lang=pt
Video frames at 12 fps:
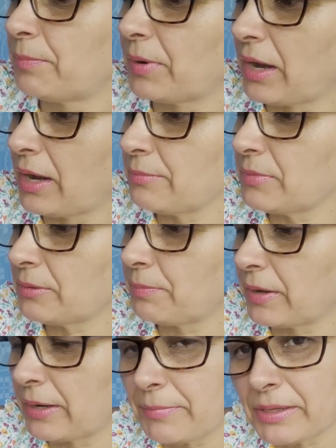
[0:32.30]
primer
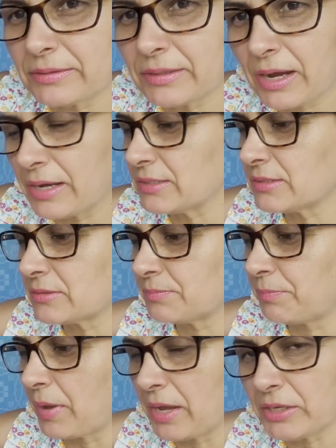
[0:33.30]
para metais,
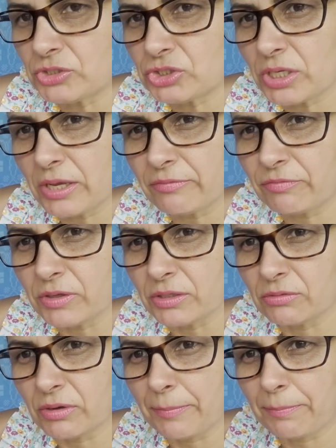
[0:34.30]
PET e
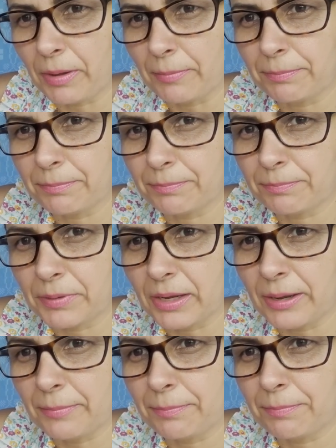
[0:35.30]
vidro. É
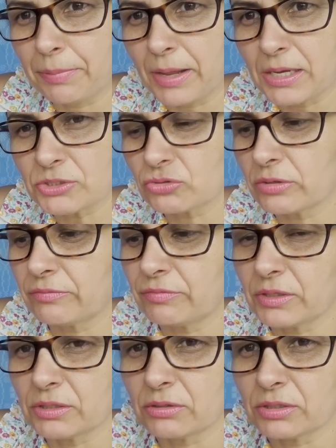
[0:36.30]
para plástico e
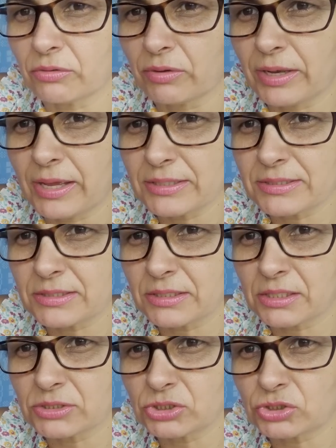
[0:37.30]
vidro. Então, ele é assim
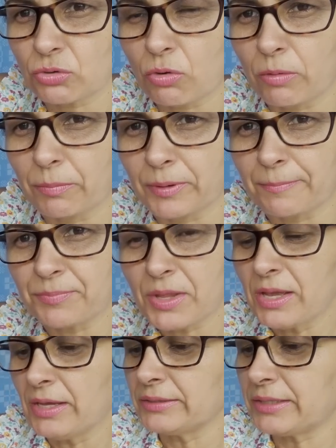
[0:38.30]
que a gente compra.
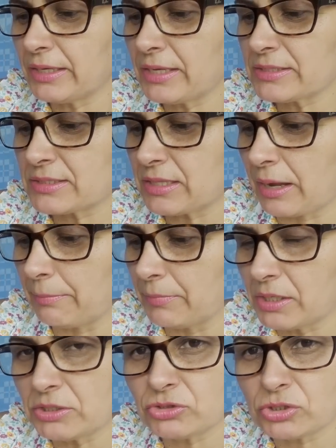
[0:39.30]
Tem nesse
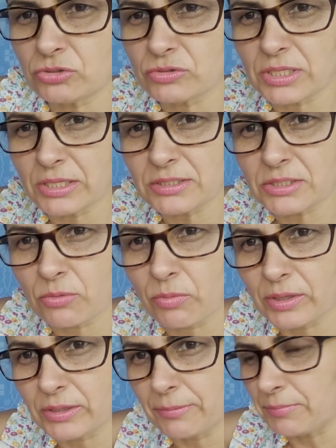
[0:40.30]
tamanho de
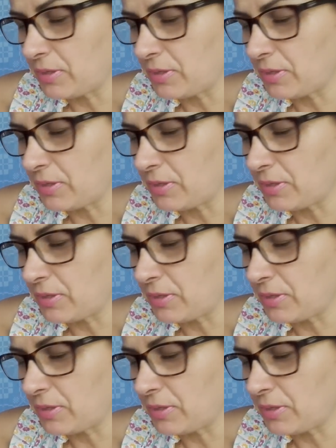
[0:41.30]
250